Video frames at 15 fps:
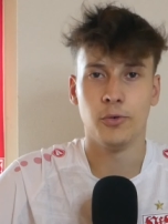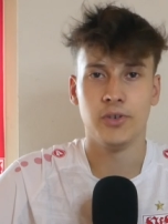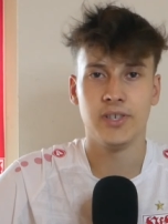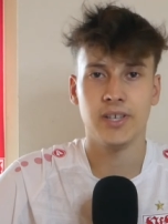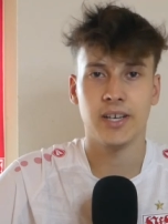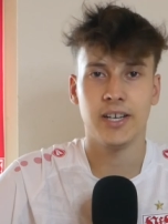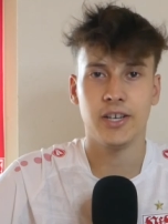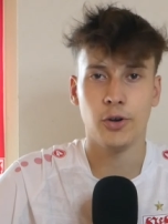
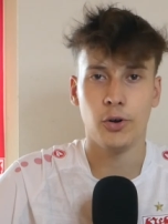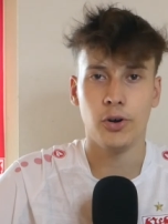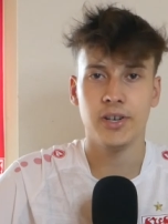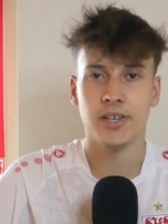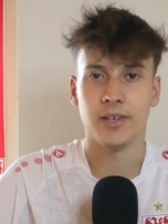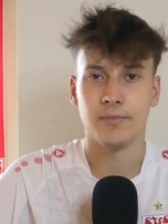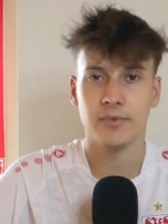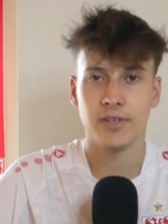und
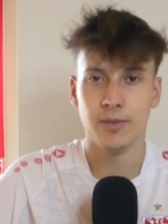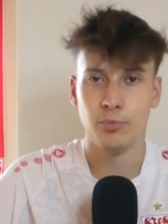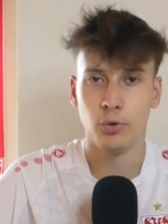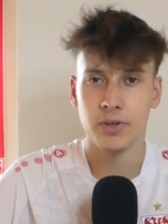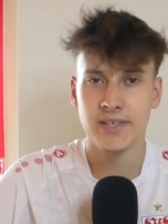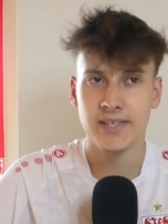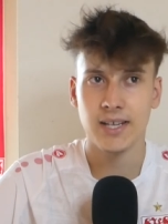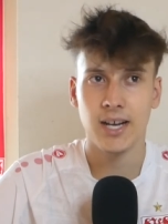Rekorde.
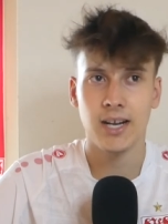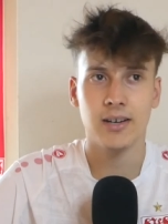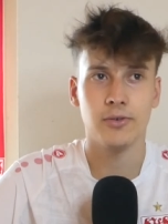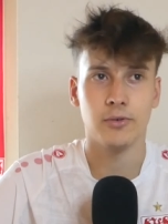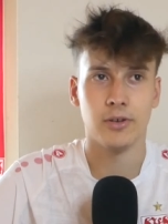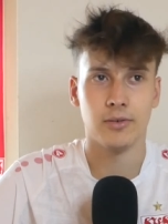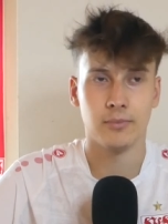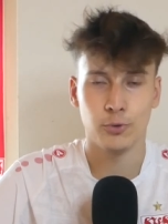Geburtstag
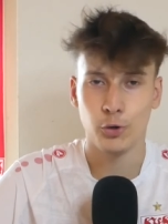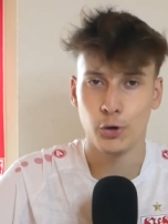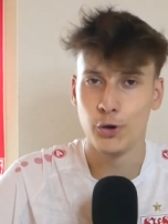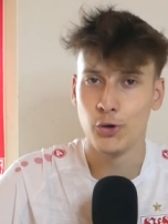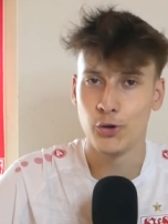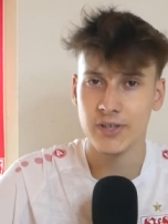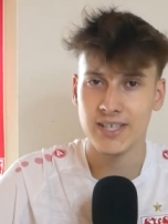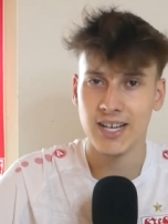oder
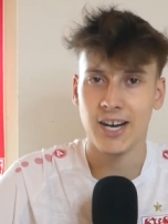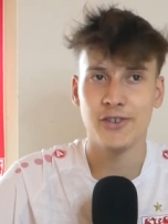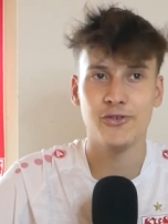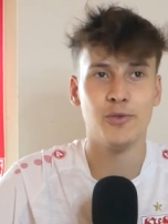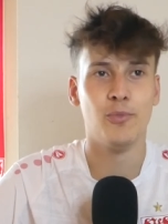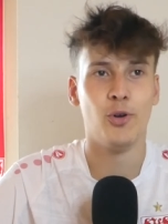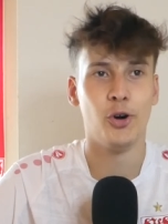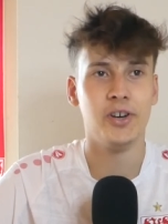
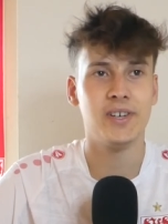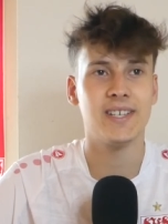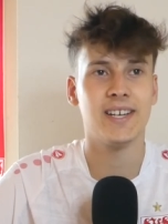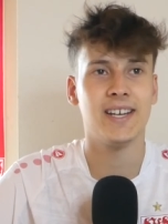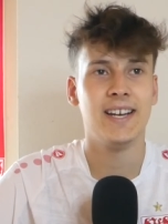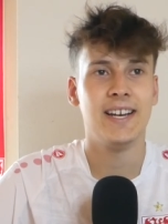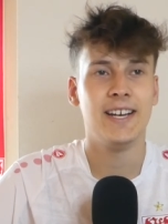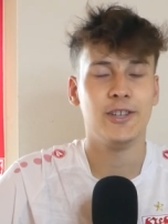Gründungsdatum
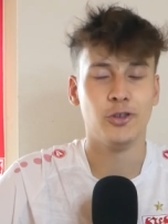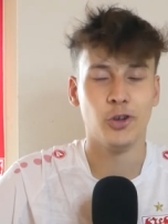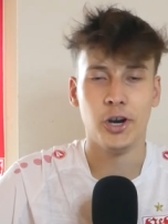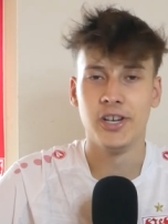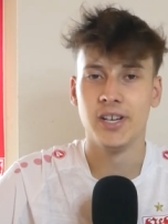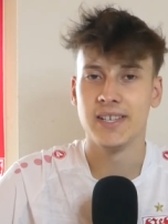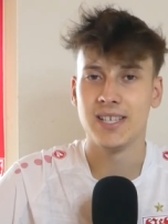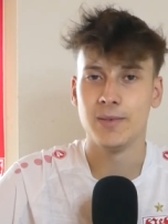heute,
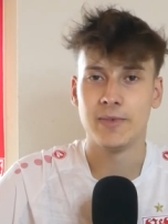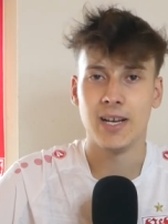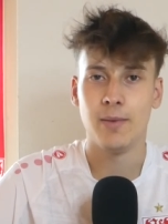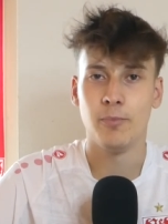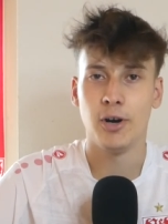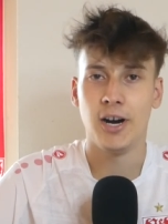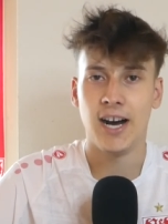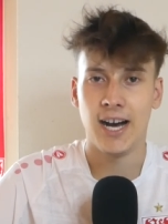9.
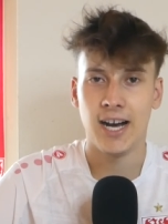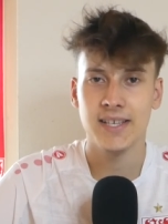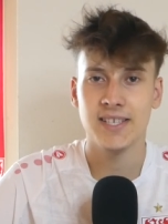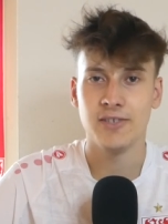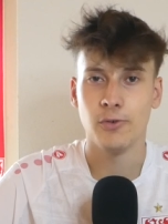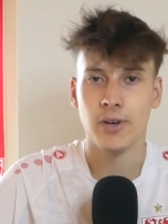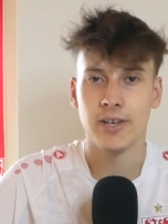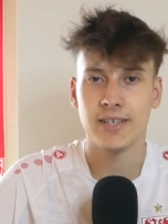September
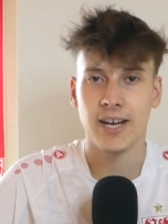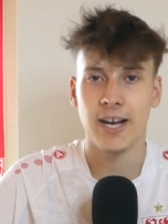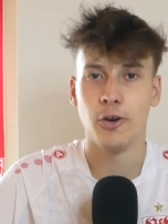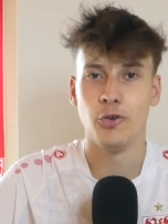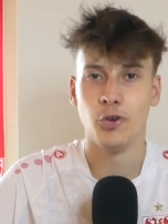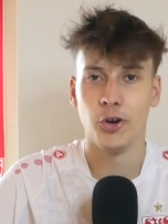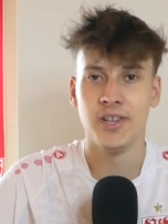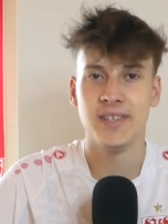
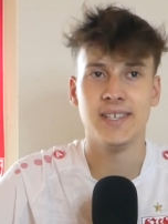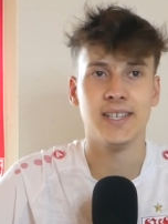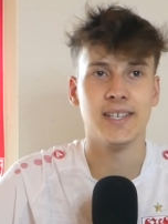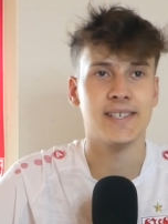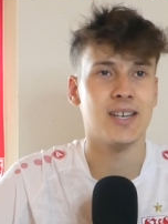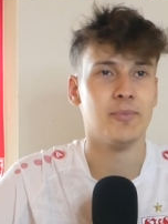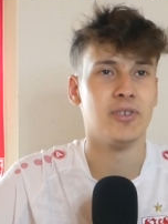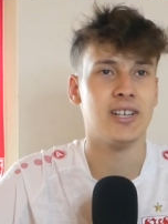1893
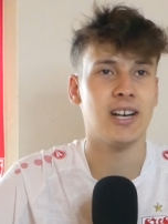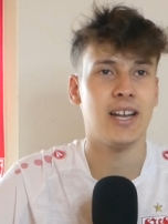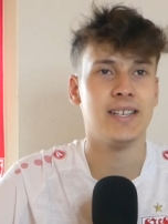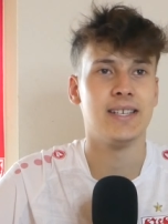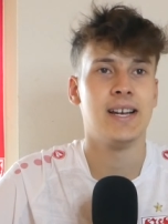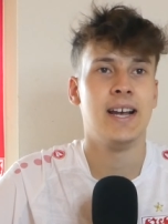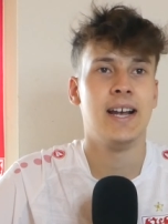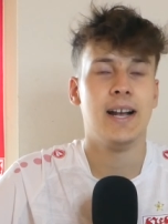ist er
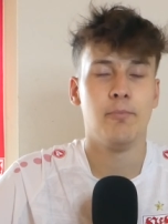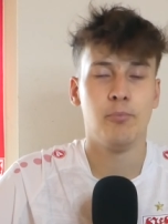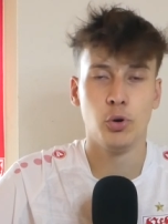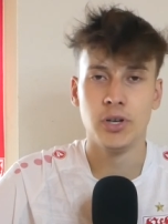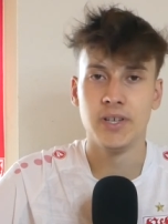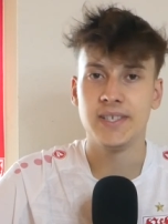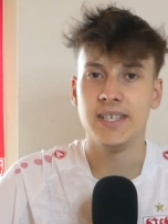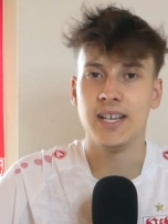bekannt.
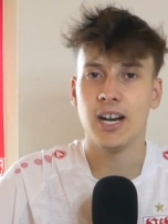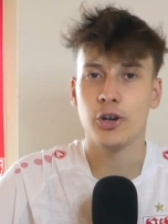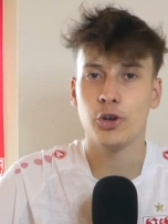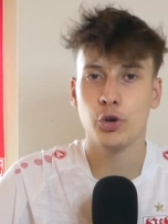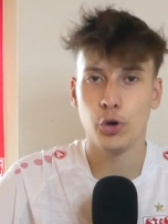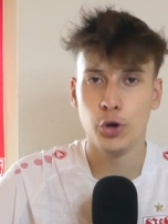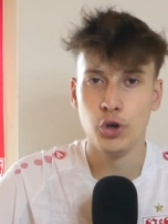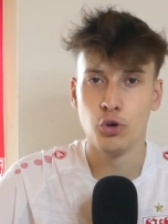
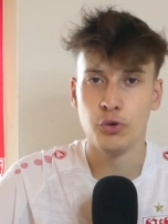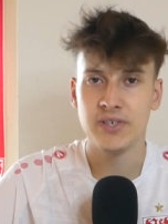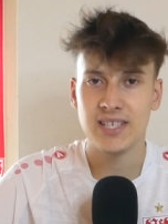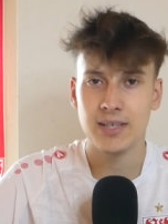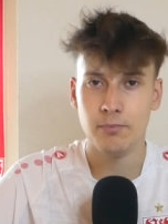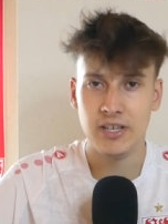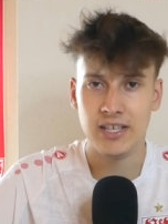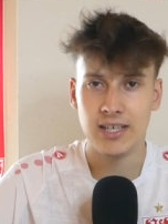
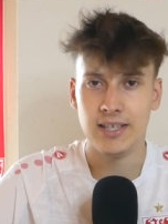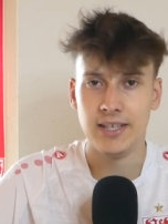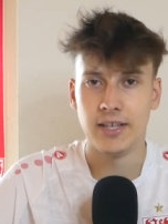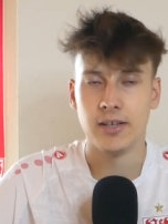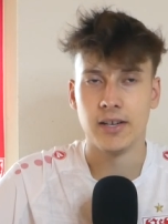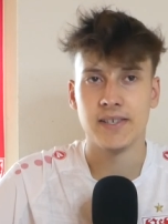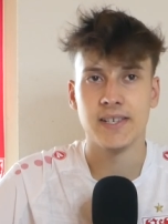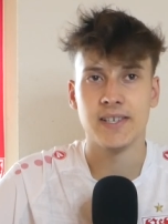Bundesliga-Gründungsmitglied
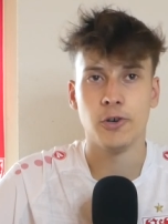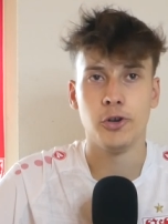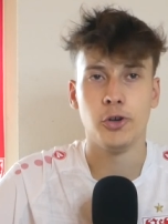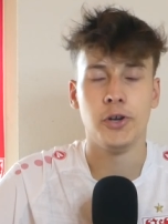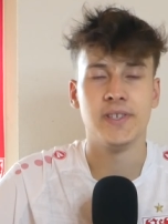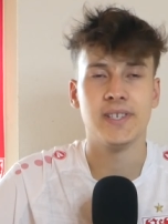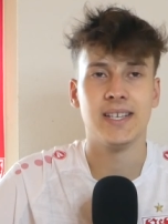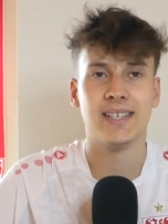in der Saison
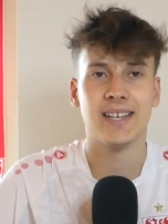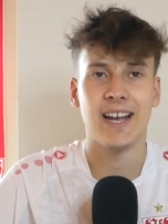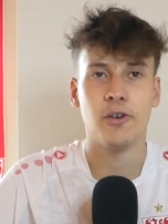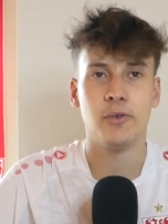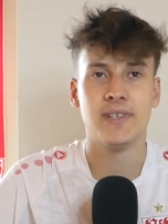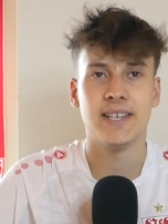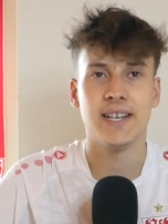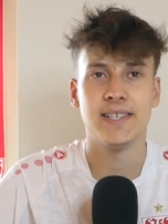
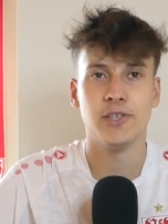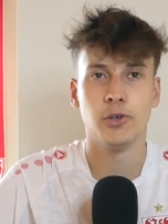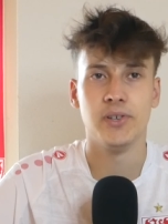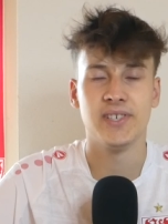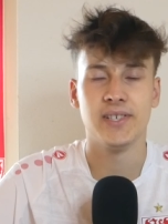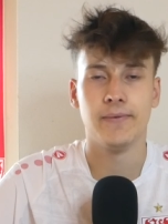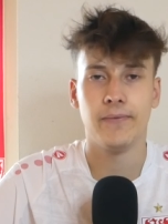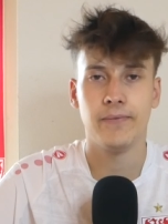1963,
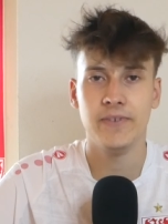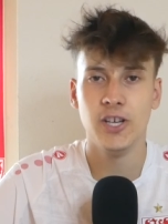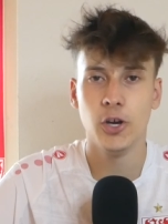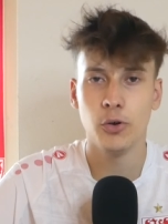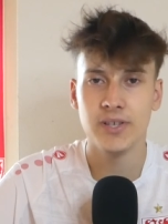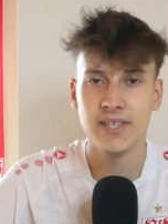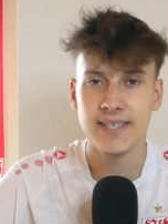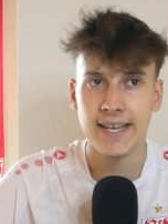
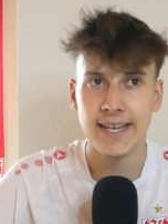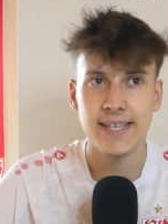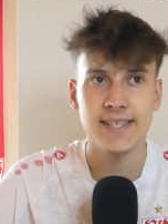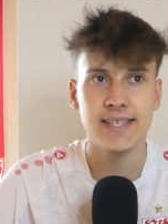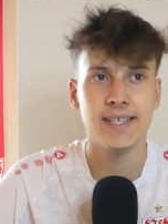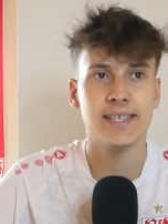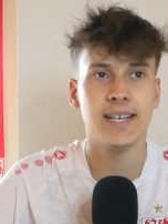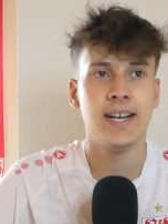
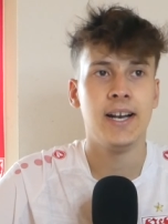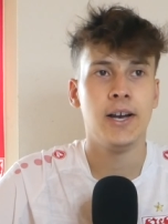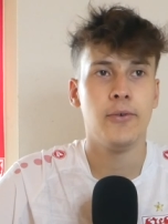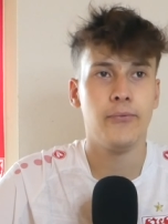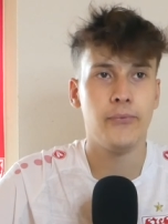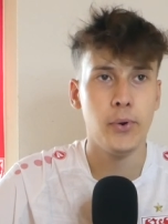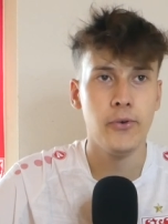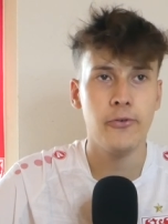1964
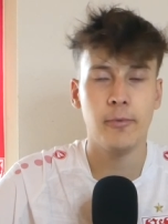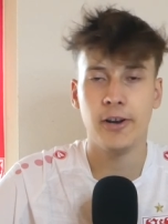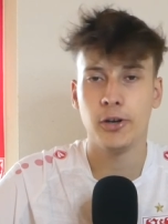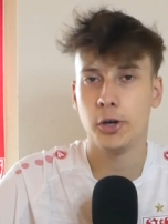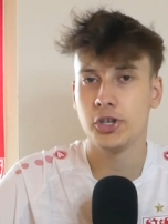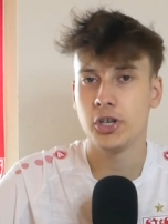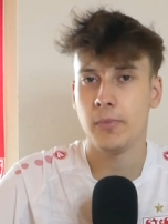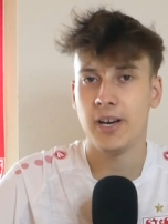fünfmal
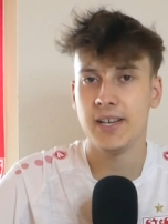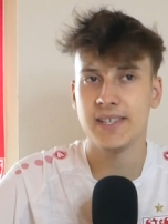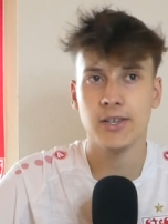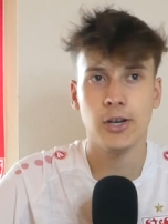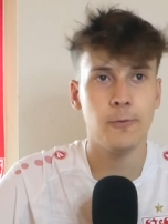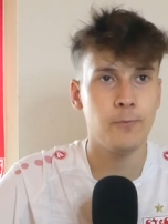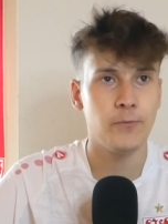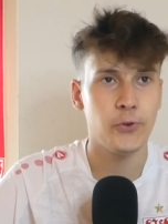deutscher
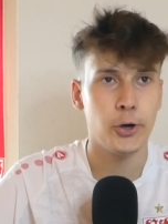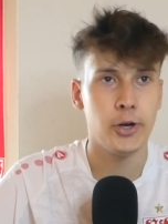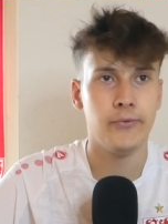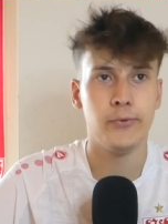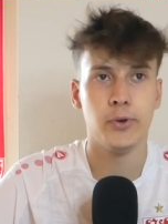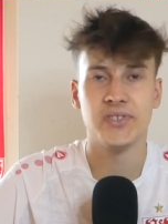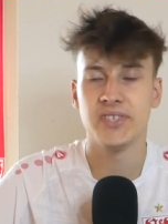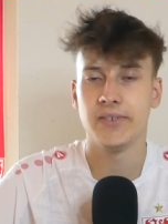Meister,
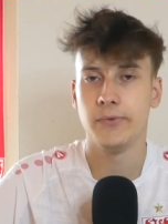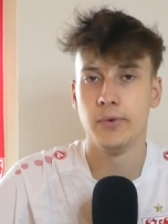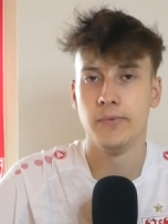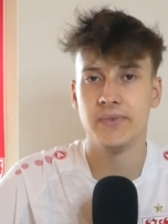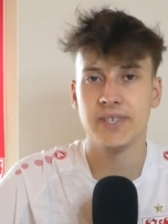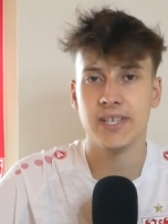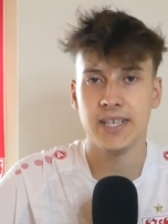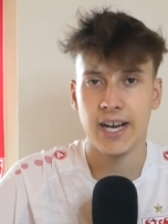49,
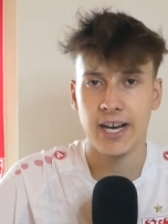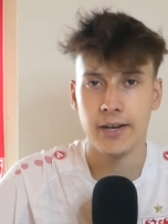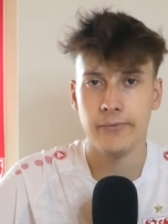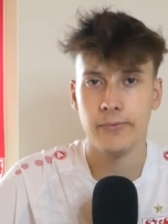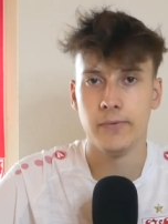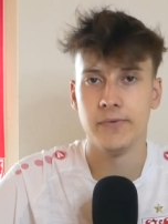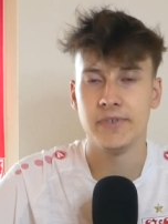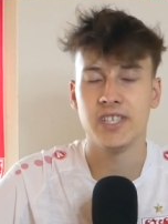50,
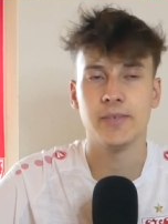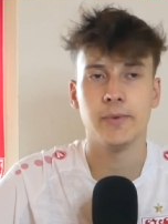51,